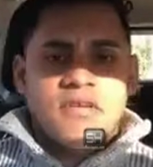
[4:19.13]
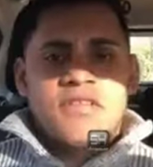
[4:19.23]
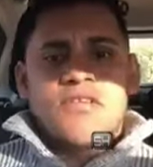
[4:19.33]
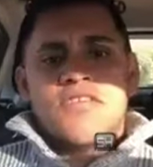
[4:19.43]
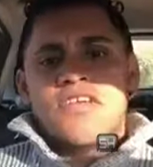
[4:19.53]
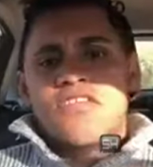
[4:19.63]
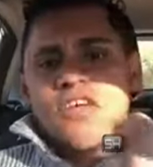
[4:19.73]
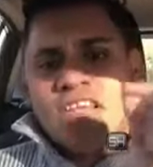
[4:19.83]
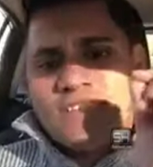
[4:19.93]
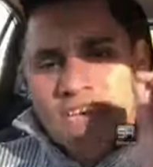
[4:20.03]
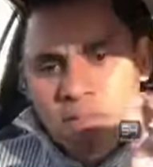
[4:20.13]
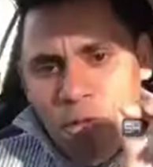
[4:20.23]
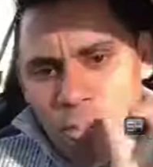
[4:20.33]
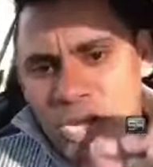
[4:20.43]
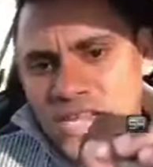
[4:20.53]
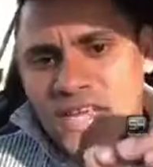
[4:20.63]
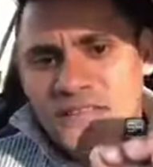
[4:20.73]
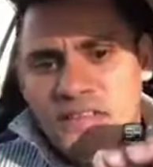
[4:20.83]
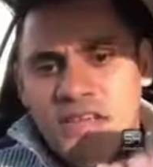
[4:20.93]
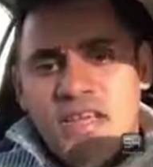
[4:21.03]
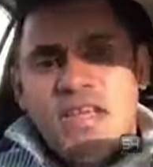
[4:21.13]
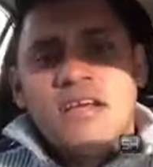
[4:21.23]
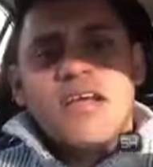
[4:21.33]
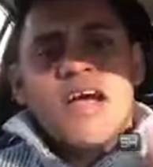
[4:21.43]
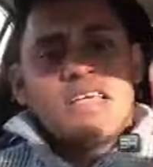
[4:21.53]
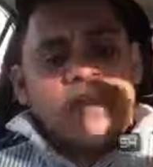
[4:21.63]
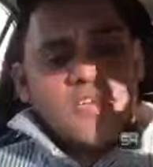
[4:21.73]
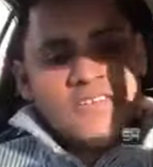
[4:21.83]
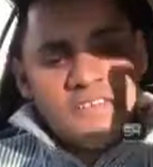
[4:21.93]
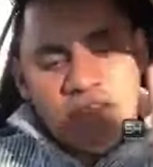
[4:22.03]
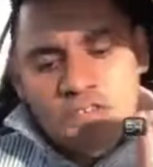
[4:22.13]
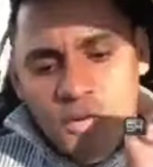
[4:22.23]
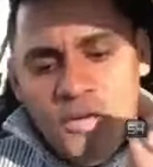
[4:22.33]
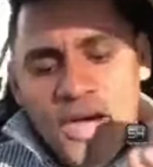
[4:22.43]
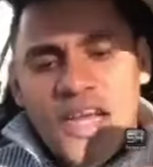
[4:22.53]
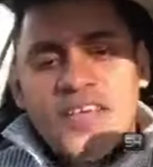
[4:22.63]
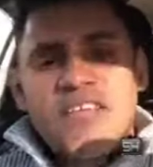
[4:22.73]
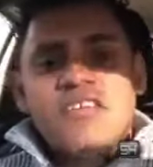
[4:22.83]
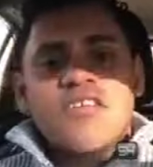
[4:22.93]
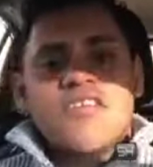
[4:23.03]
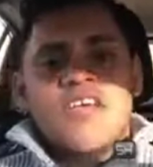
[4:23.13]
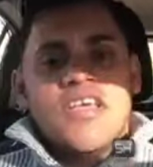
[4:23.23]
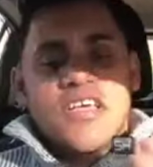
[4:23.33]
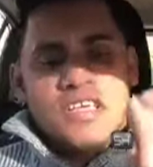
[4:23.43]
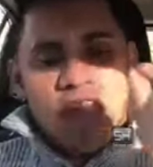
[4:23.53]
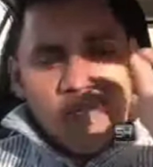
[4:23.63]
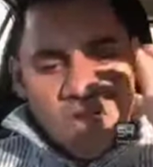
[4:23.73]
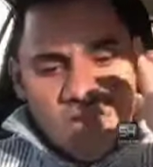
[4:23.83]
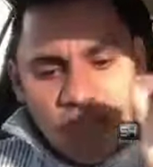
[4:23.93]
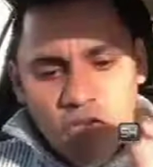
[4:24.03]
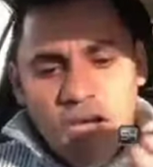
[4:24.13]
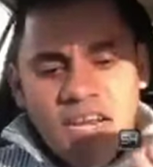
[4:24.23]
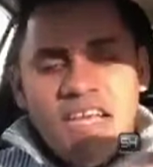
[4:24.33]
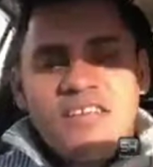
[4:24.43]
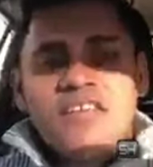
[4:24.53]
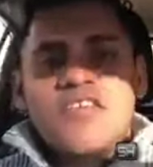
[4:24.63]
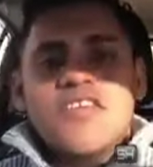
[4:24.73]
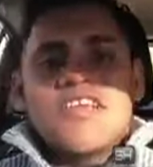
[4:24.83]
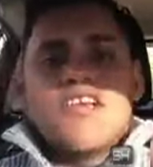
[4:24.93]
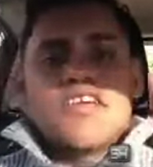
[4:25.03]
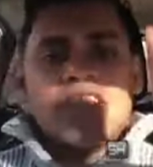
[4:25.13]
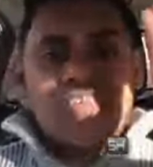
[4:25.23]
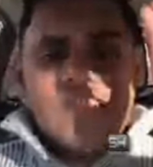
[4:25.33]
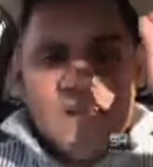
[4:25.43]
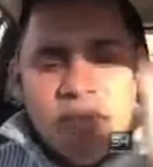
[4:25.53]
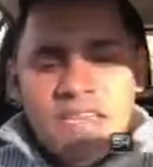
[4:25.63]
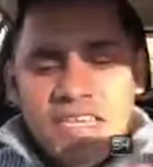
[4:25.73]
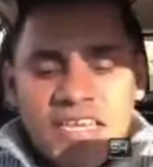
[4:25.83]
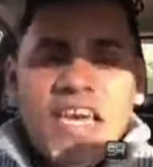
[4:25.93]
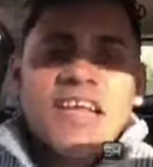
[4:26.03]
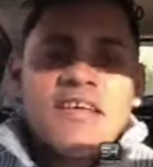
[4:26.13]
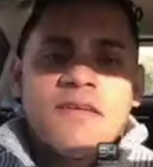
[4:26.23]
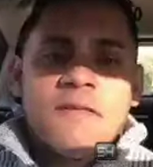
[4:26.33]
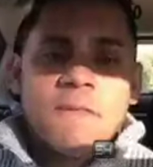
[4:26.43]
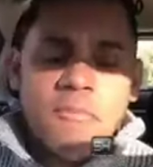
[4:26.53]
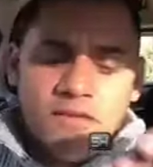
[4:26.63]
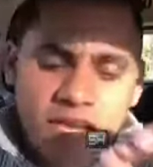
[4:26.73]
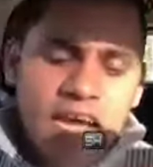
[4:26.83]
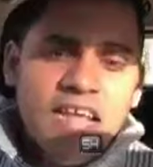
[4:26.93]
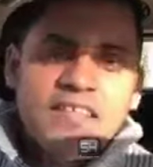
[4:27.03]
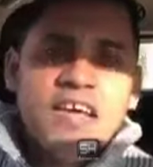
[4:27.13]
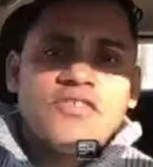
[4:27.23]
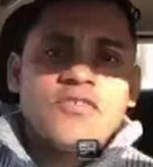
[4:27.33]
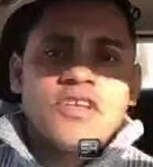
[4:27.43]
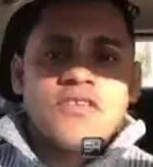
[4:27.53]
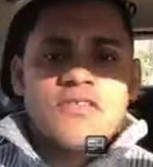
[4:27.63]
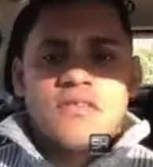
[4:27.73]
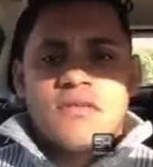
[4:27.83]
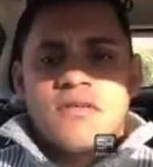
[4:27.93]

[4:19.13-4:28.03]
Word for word: Entonces no le cerremos puertas a quienes sí somos agradecidos y a los que sí son agradecidos y a los que sí realmente quieren llegar a Estados Unidos.